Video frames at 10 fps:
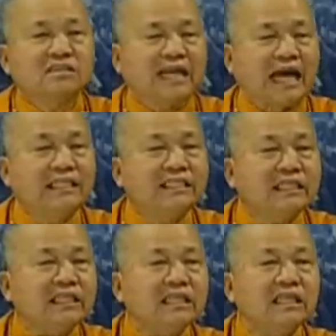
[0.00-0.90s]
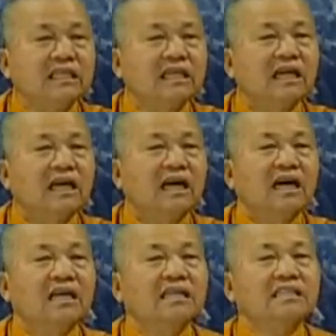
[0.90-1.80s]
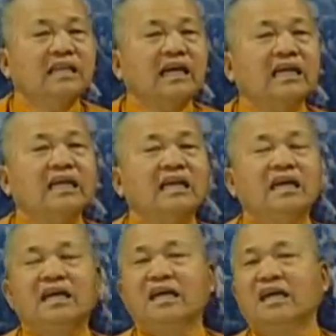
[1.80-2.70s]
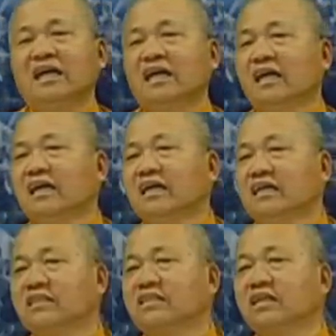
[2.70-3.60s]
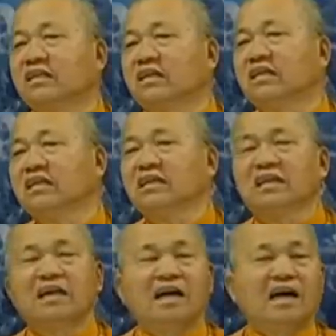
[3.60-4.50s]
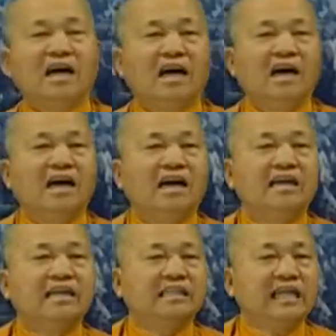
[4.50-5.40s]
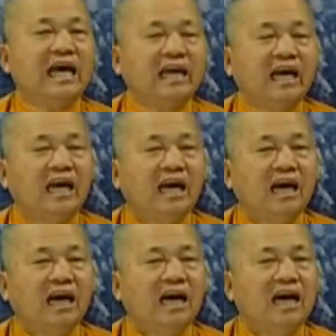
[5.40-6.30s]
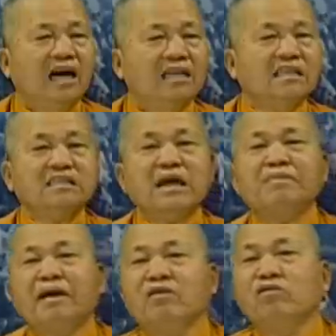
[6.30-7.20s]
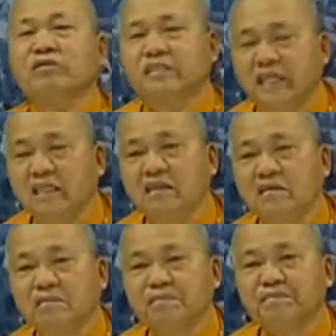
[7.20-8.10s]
的残疾在这个领带，这代表用心，